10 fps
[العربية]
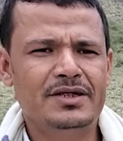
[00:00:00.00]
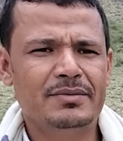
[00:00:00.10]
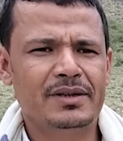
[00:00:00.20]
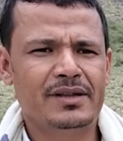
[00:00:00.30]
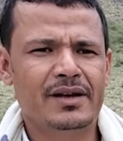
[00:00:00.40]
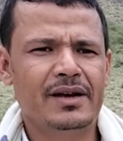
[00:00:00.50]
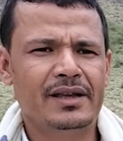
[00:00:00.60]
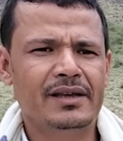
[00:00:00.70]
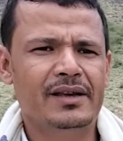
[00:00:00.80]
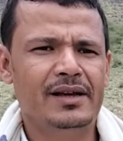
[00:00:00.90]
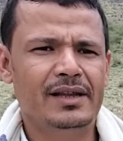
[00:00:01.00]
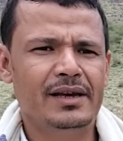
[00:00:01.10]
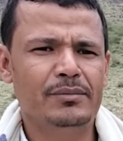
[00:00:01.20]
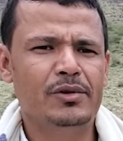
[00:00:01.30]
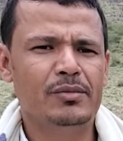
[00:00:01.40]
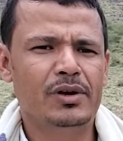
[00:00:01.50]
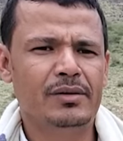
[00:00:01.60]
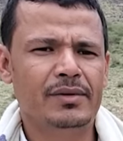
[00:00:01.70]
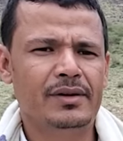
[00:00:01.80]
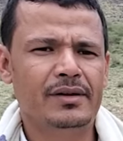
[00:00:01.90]
اسمي طه يحيى علي عبد
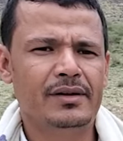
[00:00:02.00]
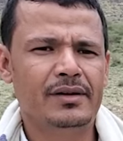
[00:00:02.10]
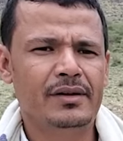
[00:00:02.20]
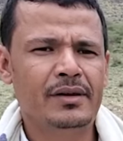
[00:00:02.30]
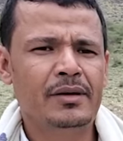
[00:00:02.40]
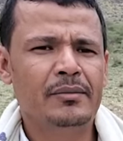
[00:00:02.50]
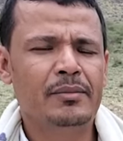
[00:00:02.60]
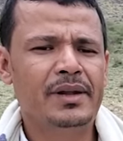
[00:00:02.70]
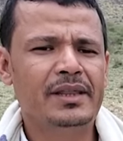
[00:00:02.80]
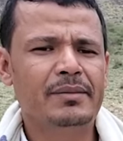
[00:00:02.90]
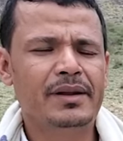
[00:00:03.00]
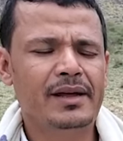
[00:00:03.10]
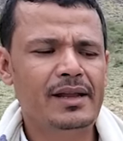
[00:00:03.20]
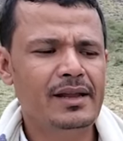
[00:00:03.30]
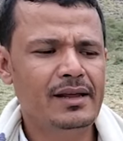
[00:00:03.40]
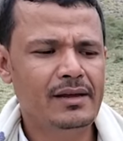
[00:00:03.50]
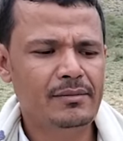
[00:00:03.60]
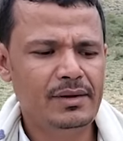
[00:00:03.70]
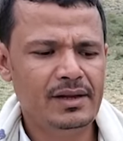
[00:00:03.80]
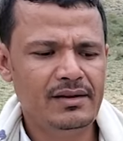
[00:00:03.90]
المهيمن بديت بالنحلة
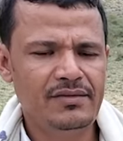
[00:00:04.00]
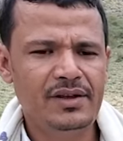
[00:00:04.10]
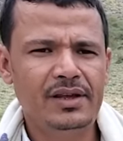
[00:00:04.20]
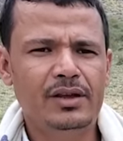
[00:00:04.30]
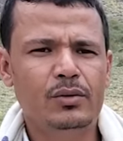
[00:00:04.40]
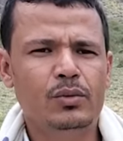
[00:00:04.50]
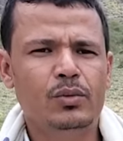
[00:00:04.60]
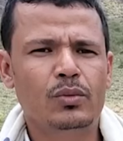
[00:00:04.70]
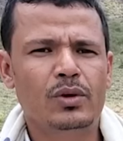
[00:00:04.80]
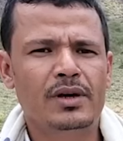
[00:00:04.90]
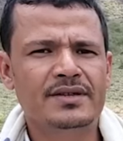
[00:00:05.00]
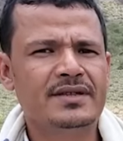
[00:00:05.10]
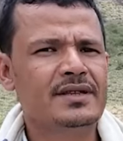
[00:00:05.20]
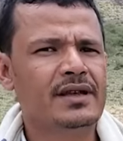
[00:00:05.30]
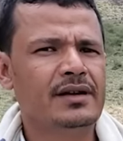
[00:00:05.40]
من 2006